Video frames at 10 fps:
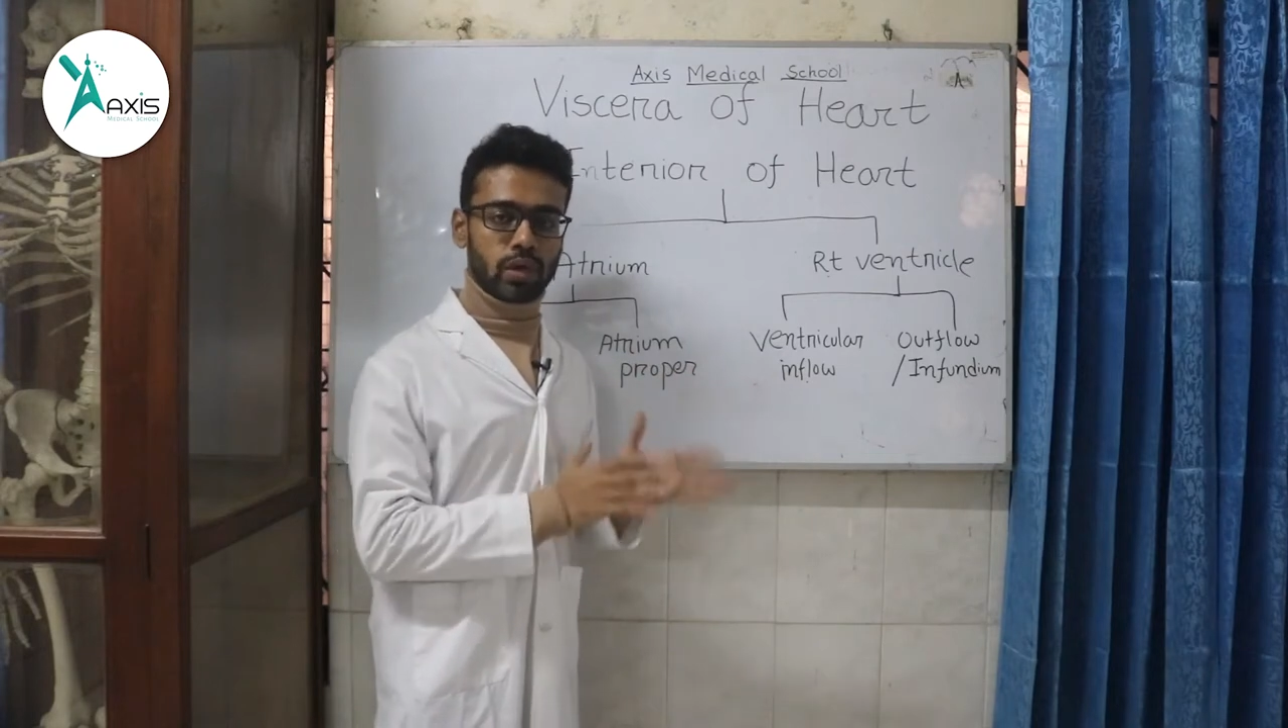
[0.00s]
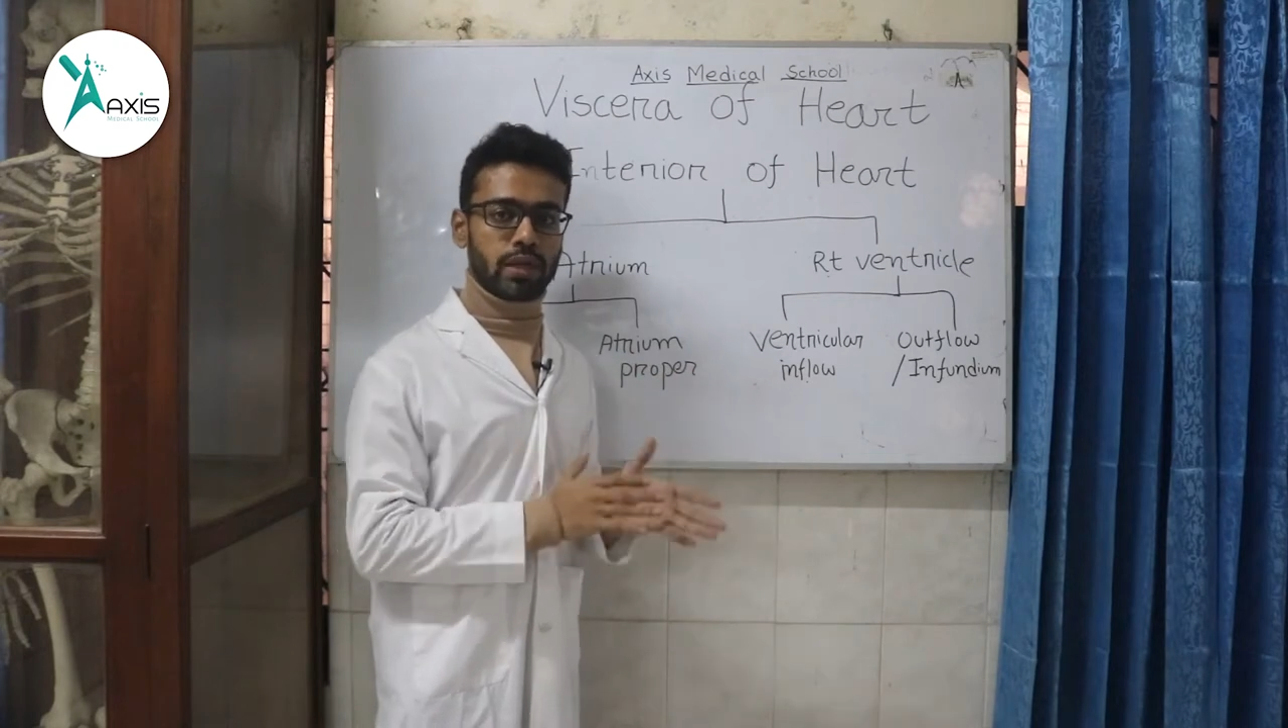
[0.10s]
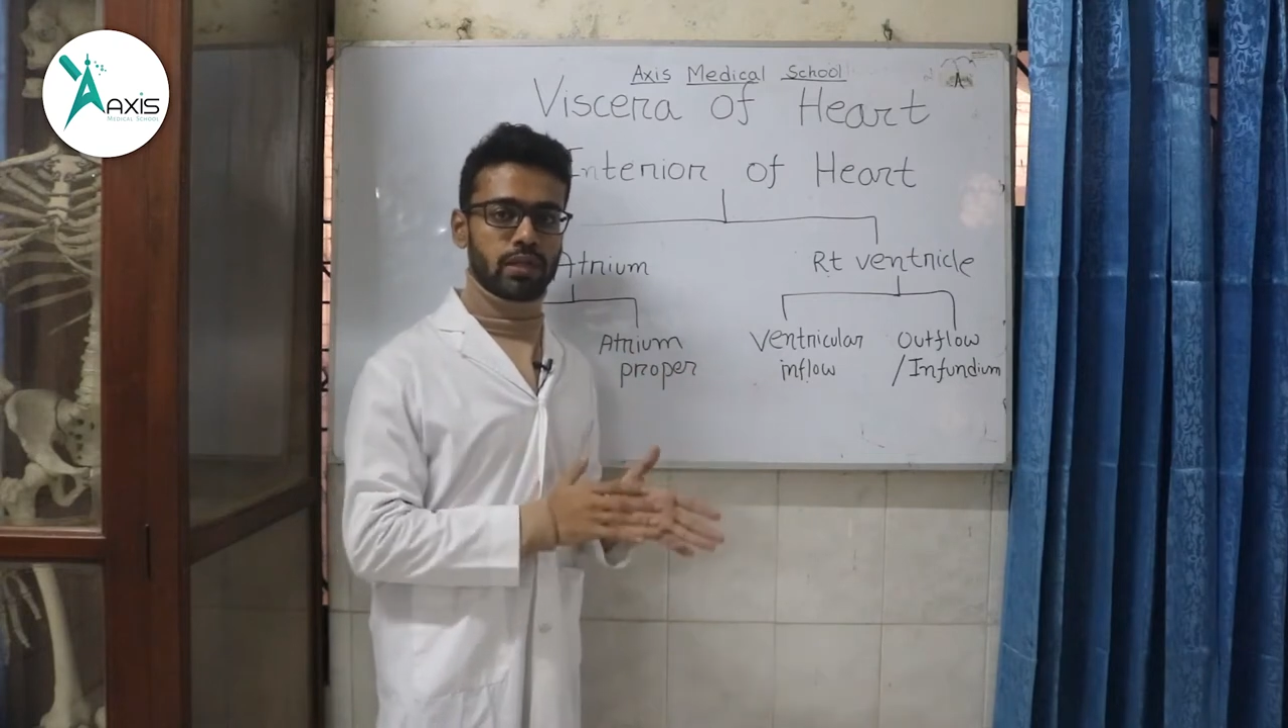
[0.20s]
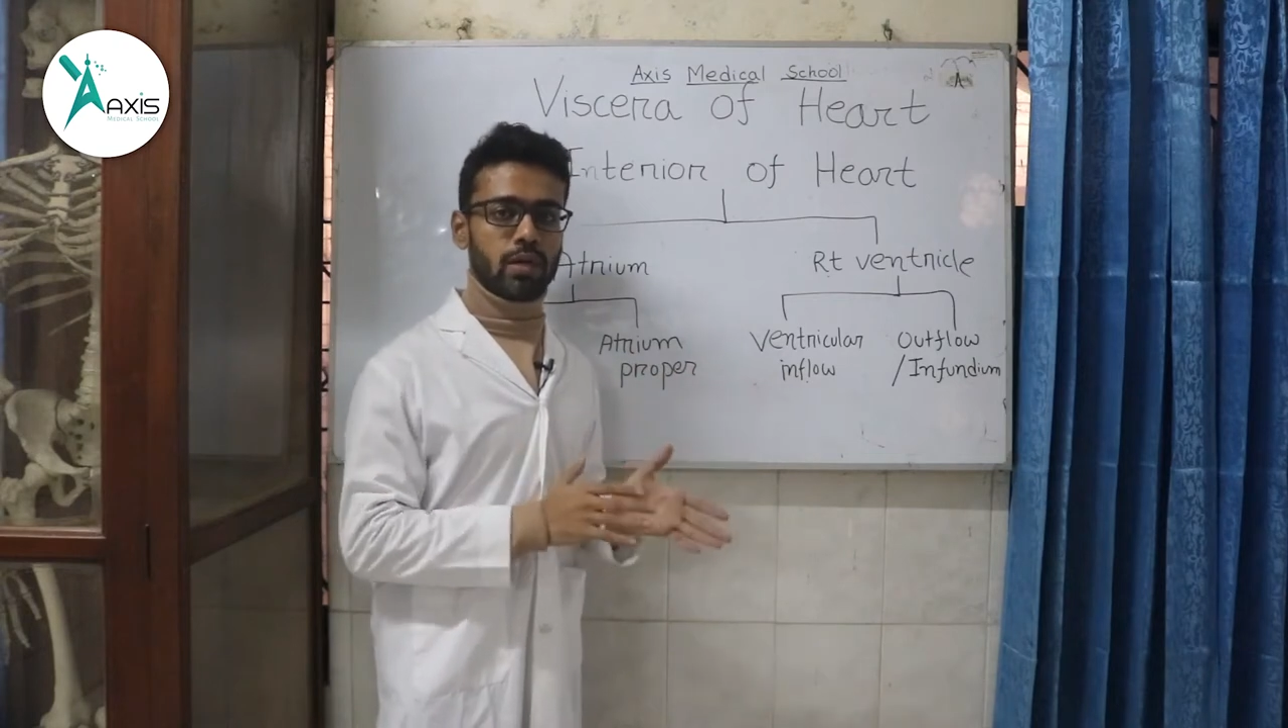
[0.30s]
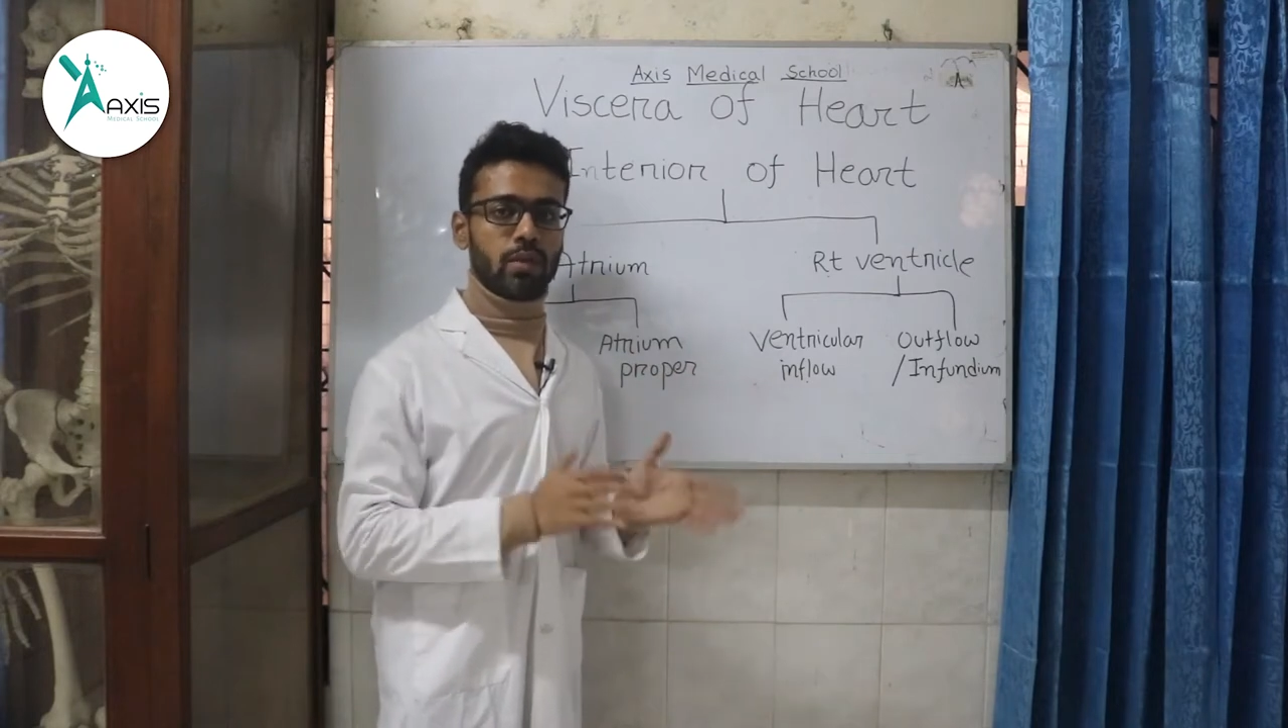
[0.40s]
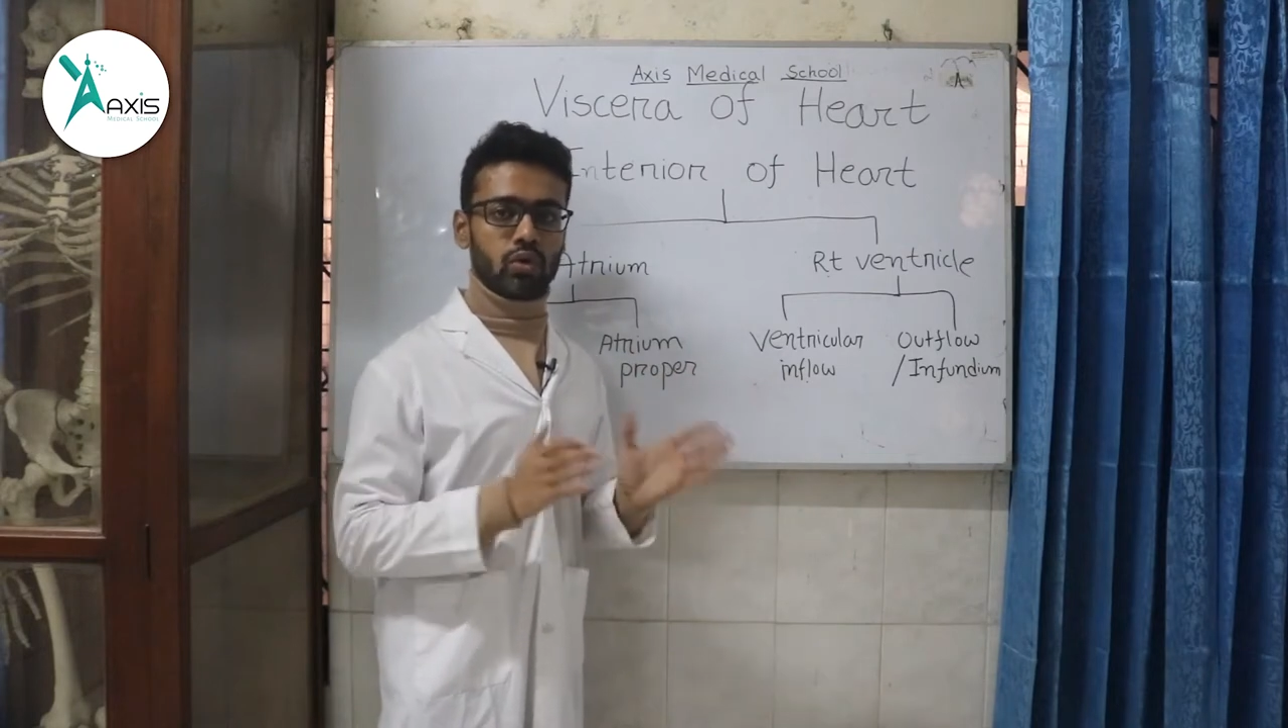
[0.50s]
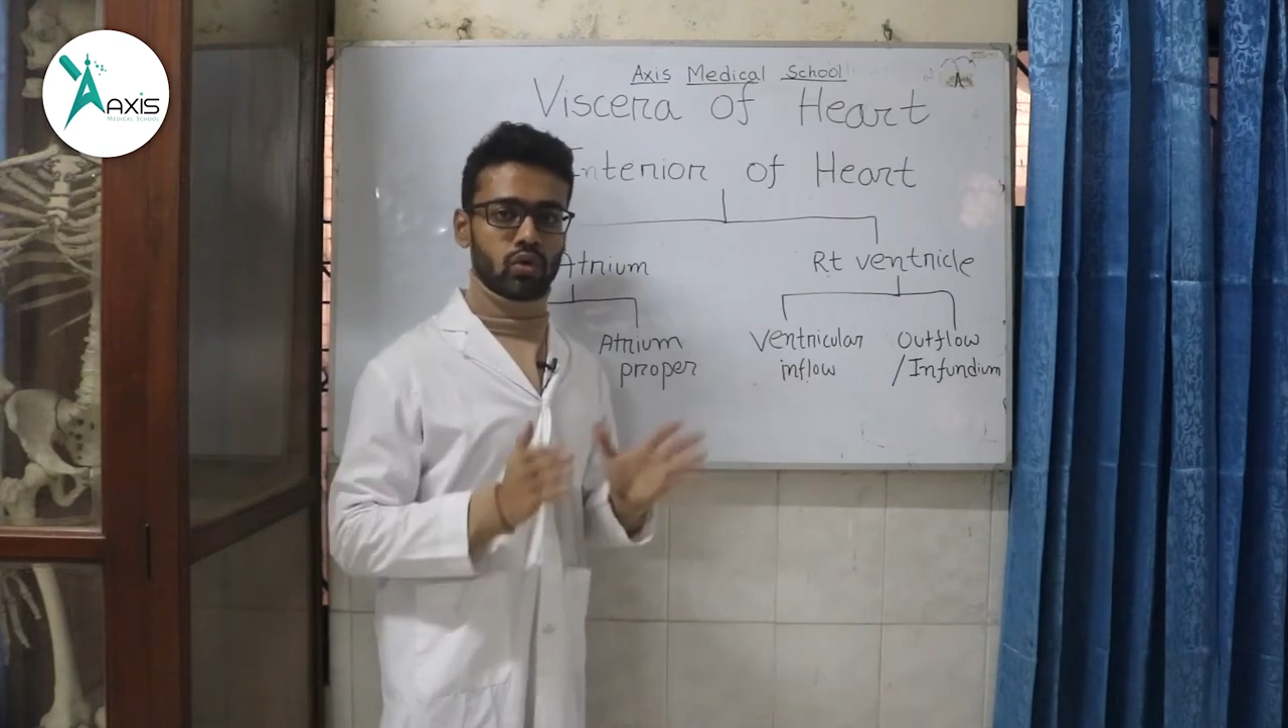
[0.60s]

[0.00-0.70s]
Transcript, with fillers: দুটো অ্যাট্রিয়াম